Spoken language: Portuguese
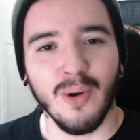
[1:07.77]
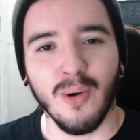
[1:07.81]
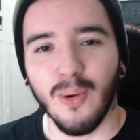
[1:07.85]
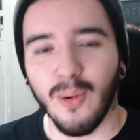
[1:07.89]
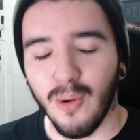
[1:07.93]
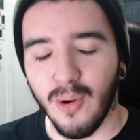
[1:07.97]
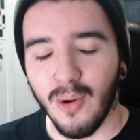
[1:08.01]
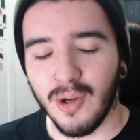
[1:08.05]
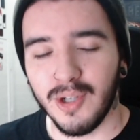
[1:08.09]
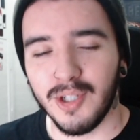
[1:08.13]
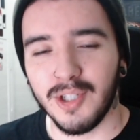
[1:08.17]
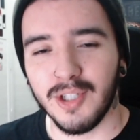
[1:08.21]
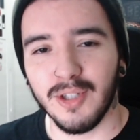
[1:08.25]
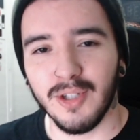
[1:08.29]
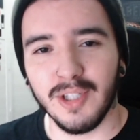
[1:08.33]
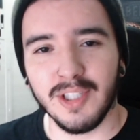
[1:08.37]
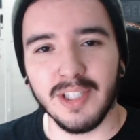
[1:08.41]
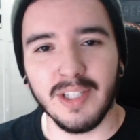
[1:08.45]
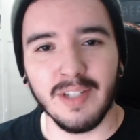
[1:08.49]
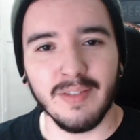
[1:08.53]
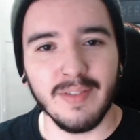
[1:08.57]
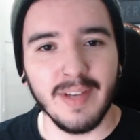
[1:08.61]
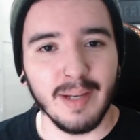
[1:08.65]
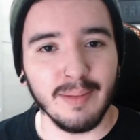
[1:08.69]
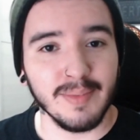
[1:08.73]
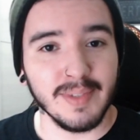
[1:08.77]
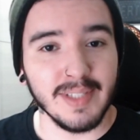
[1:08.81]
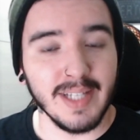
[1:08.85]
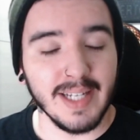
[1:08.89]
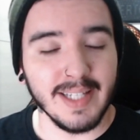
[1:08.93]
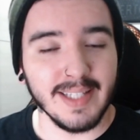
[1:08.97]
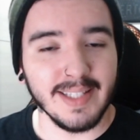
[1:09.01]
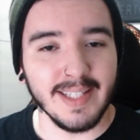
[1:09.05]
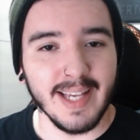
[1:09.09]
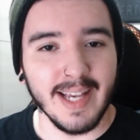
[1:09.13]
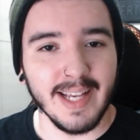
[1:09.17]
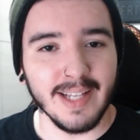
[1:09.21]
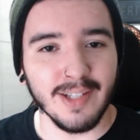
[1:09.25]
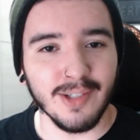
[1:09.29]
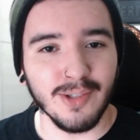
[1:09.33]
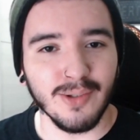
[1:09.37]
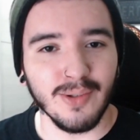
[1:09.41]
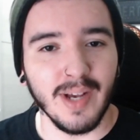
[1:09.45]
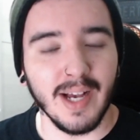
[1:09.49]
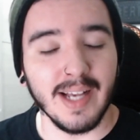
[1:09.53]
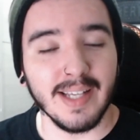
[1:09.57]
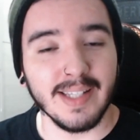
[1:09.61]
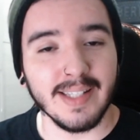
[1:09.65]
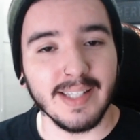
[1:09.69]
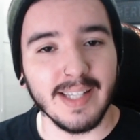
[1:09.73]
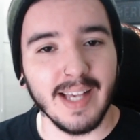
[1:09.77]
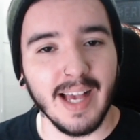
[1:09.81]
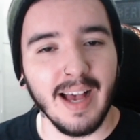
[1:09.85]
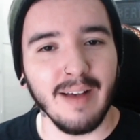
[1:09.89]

hoje nós tivemos acesso às